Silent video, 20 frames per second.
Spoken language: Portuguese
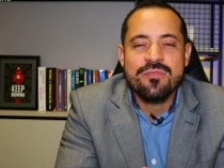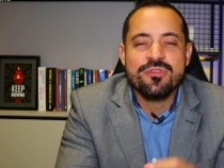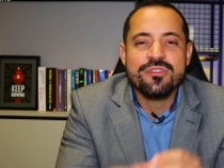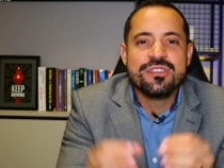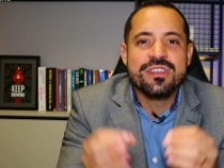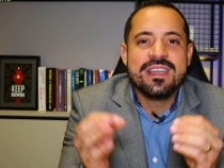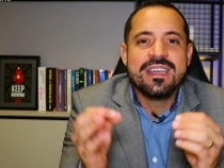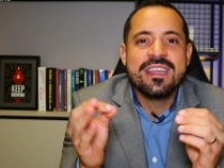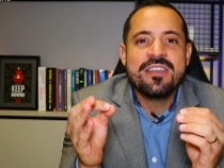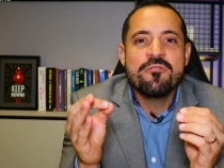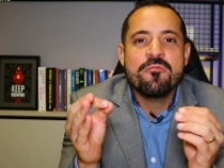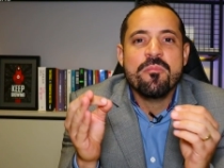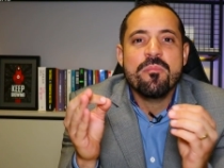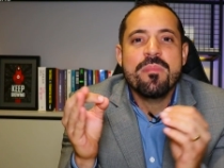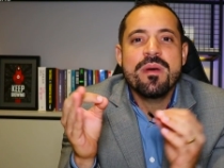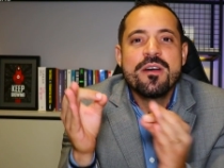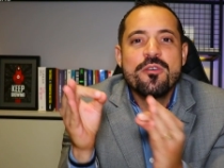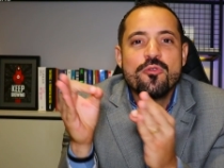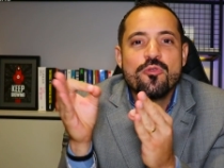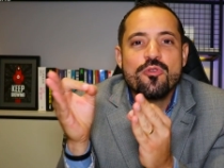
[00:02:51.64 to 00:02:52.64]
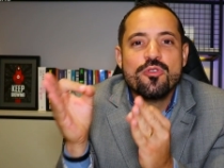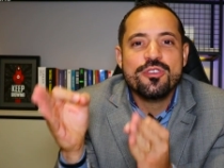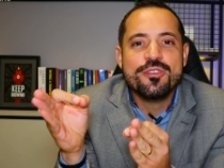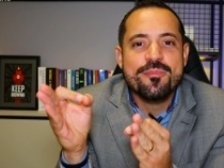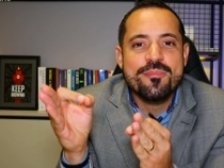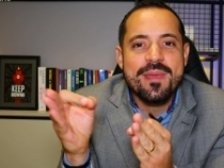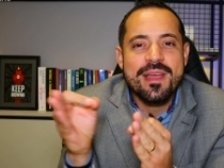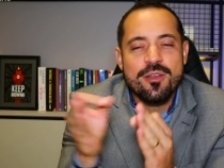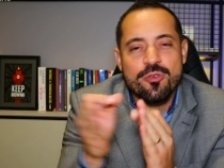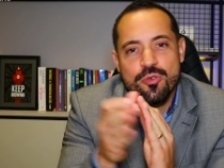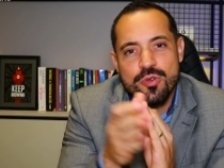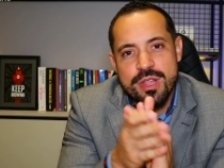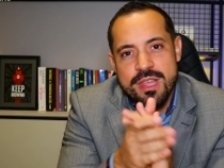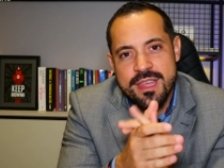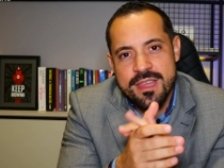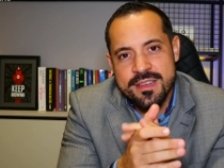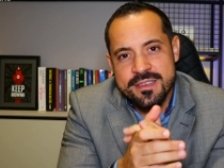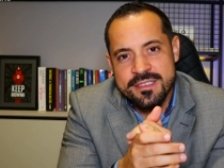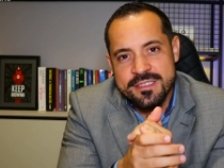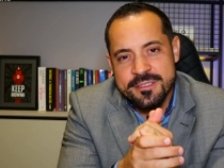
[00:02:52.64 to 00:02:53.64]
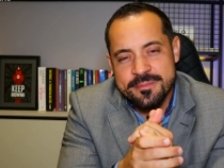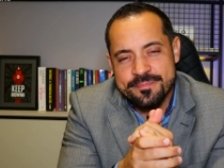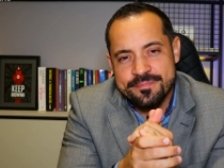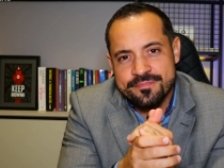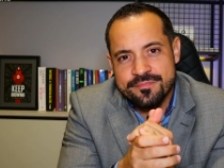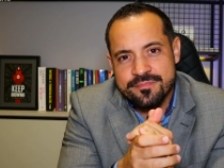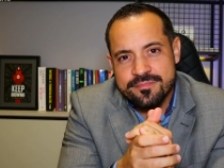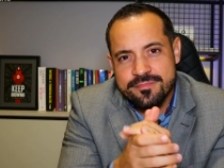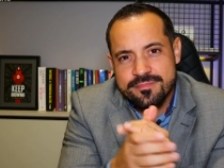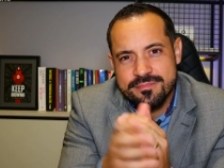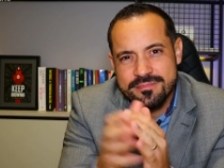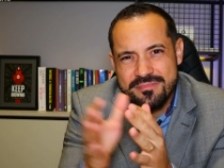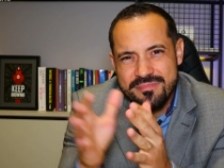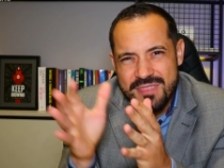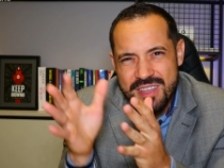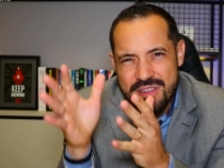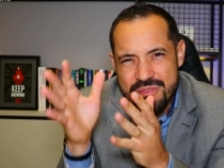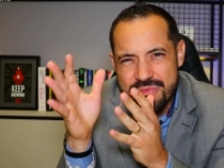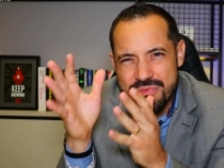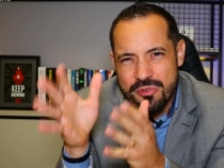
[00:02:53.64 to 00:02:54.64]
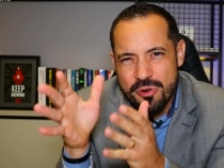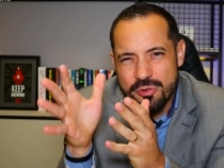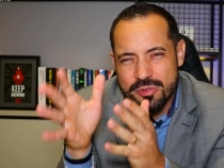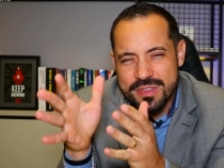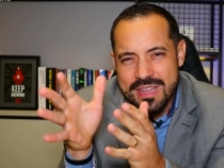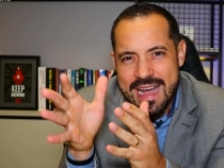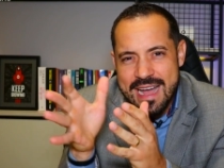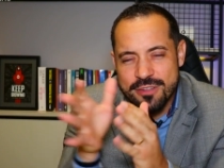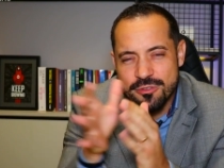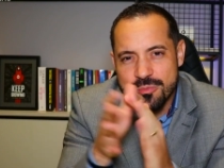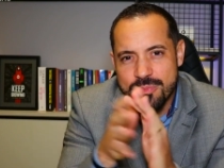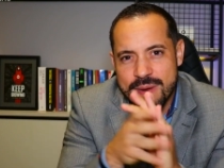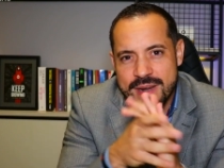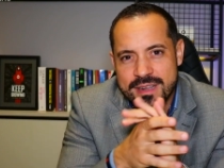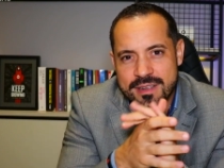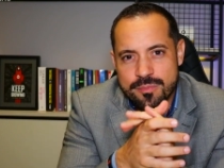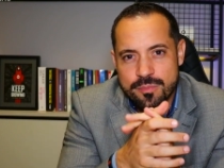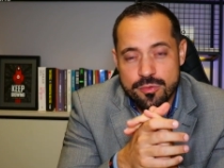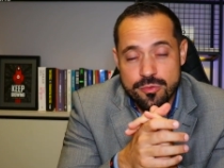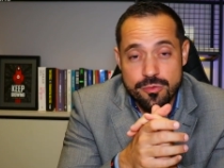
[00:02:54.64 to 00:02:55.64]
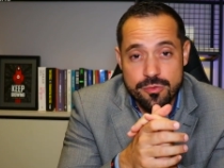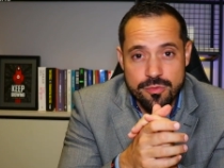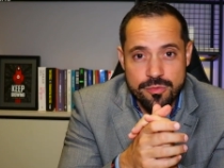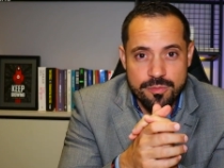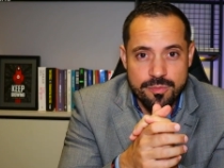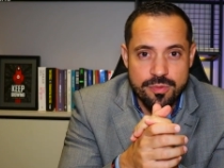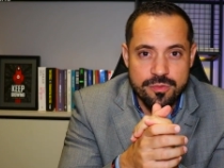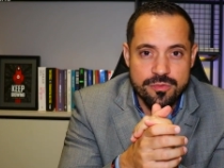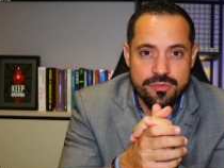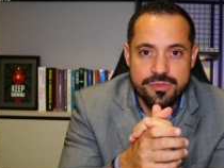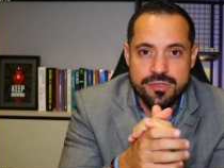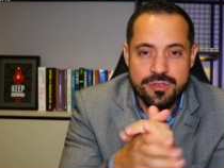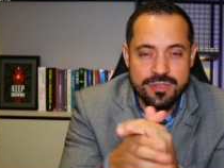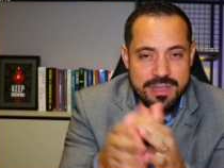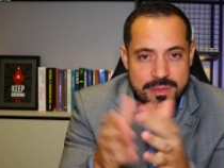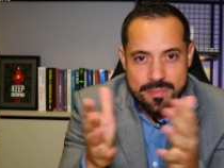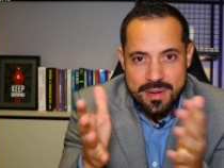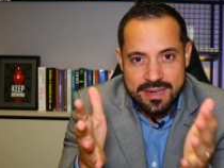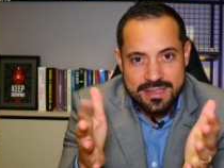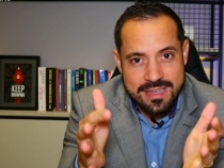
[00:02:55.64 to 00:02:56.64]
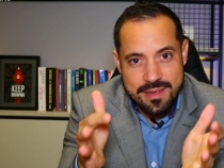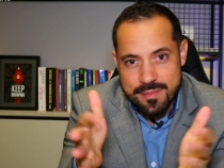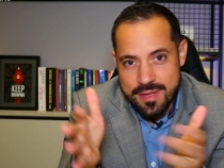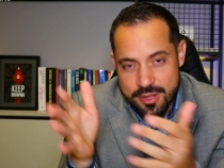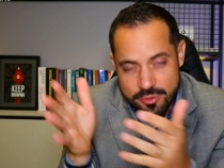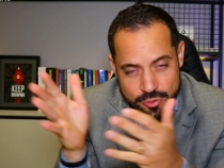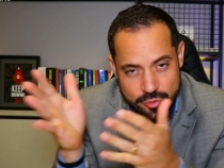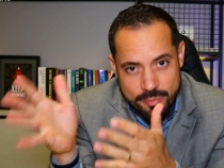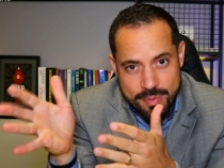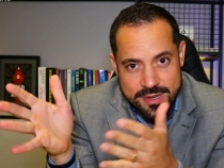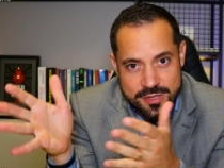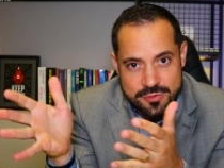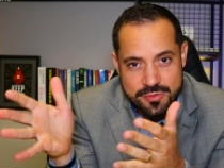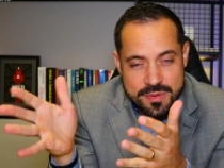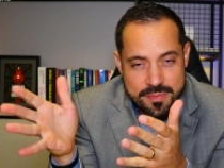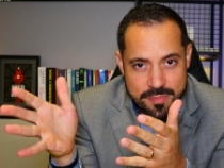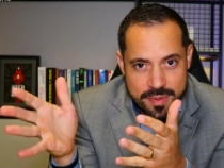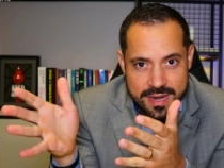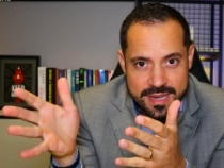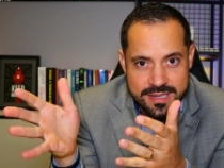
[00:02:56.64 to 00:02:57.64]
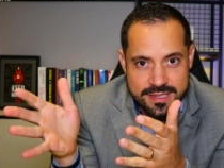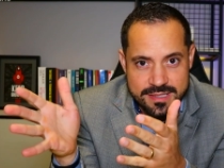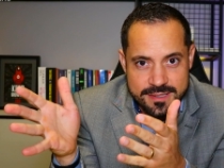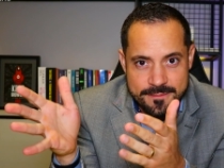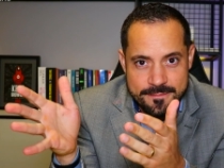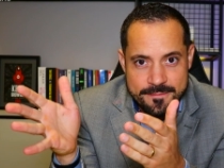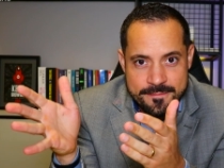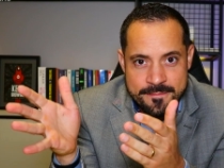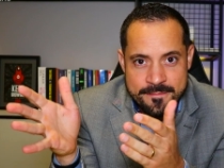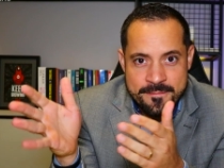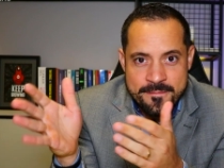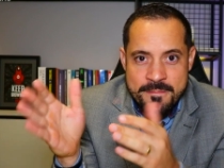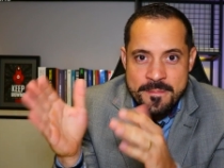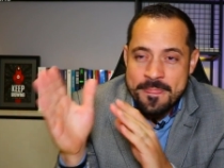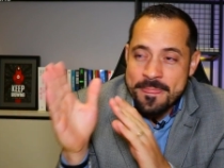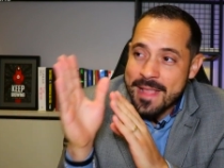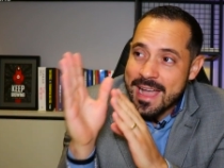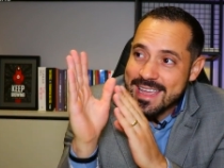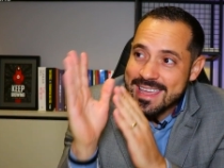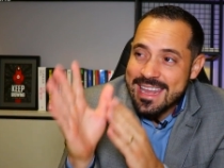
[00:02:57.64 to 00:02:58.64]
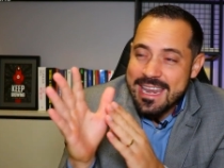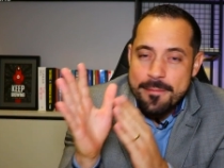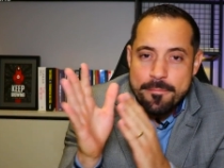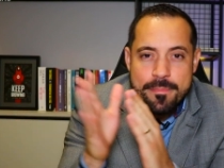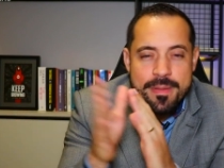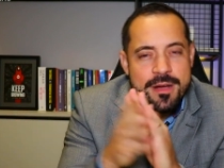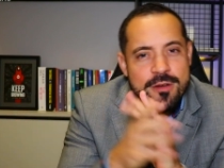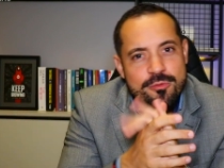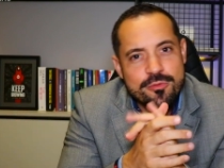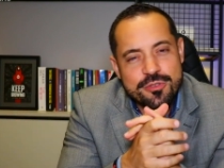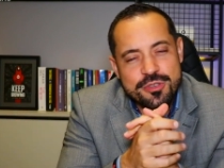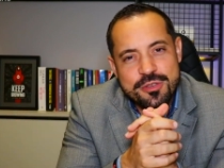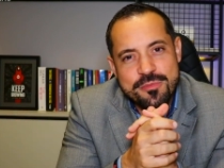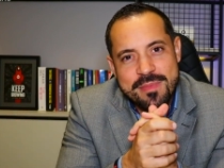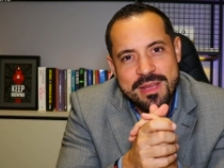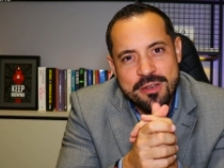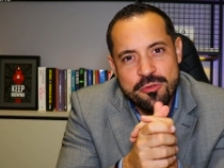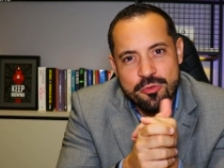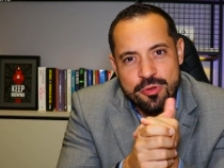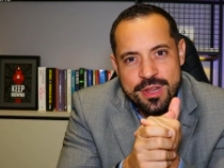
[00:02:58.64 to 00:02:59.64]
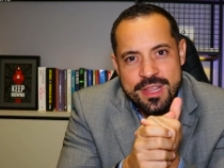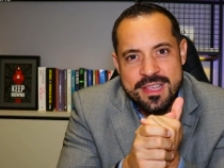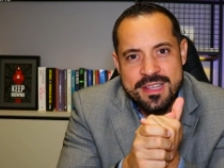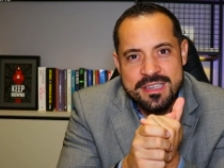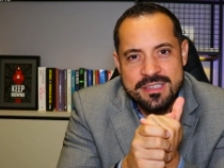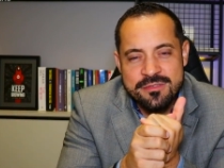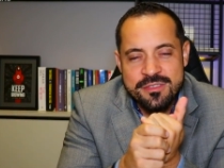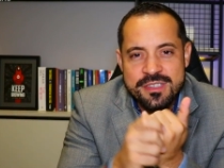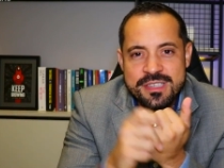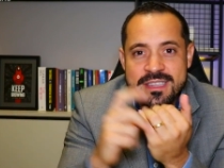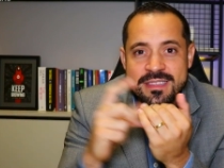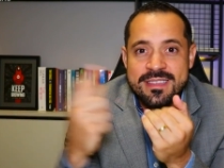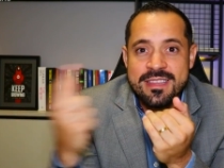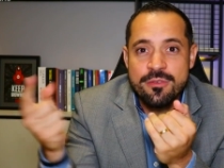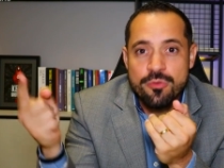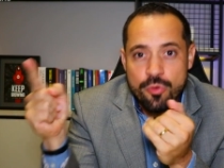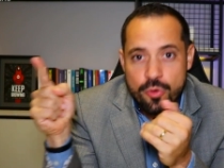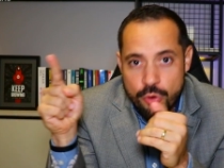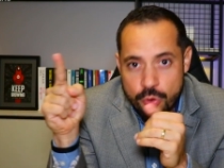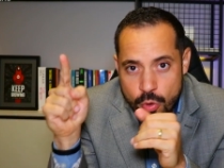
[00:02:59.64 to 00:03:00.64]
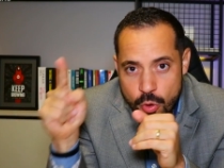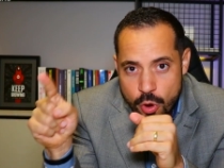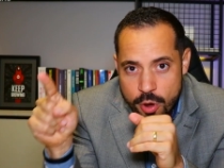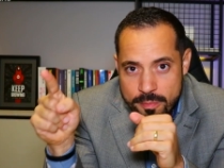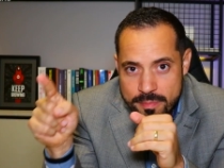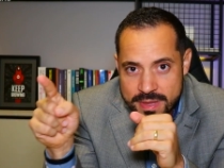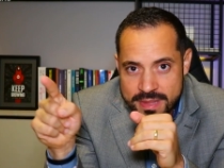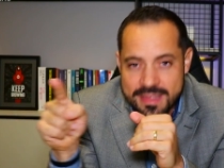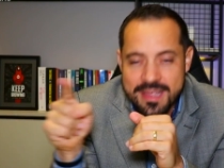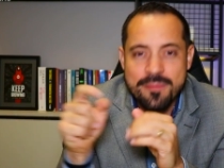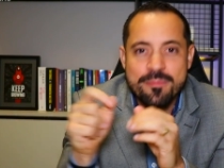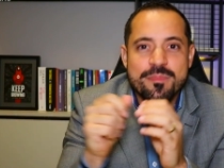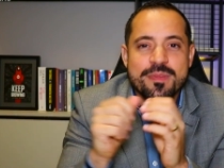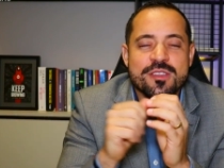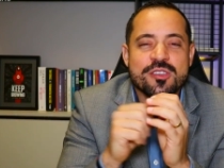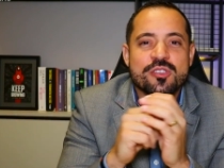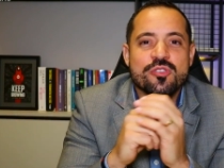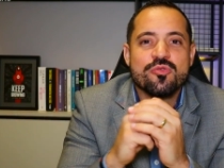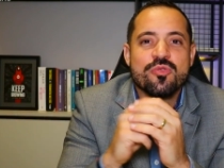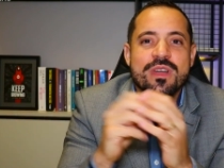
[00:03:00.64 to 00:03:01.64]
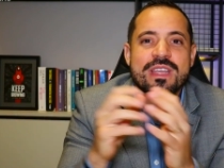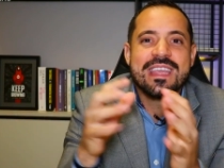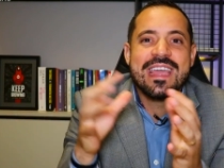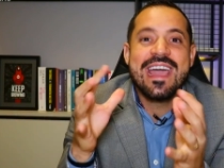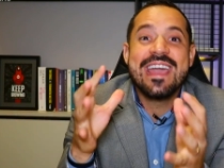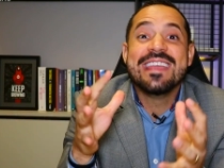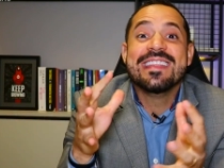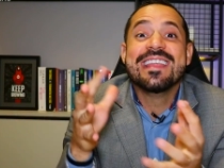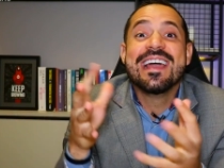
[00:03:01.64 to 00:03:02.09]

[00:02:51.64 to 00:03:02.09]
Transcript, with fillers: você cria um banco de melhorias voltado para o seu departamento ou para a sua empresa. Aquele banco de melhorias, você tem o nome da pessoa que é